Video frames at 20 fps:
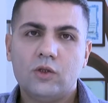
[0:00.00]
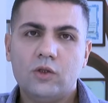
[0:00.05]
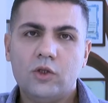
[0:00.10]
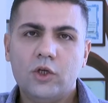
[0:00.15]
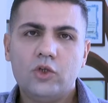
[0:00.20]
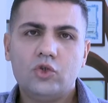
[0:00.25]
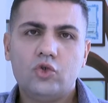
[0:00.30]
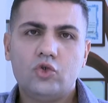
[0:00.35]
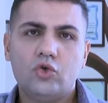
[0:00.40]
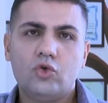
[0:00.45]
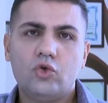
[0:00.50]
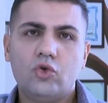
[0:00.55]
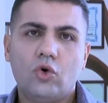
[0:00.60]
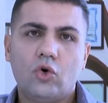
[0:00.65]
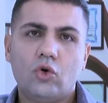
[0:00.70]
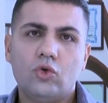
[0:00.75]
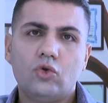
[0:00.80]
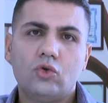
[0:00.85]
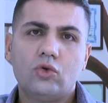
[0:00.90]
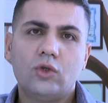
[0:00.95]
Diş çürüğü
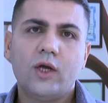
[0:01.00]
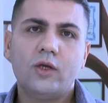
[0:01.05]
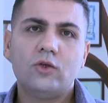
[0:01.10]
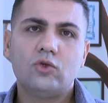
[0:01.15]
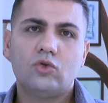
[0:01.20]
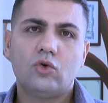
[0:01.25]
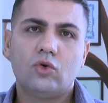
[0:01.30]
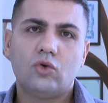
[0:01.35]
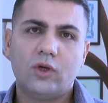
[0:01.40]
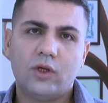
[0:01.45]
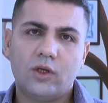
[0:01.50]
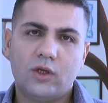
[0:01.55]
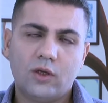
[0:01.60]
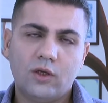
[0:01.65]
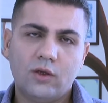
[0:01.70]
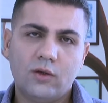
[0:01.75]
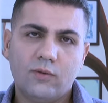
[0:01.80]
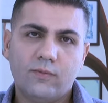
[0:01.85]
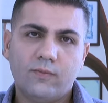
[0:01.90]
olduktan sonraki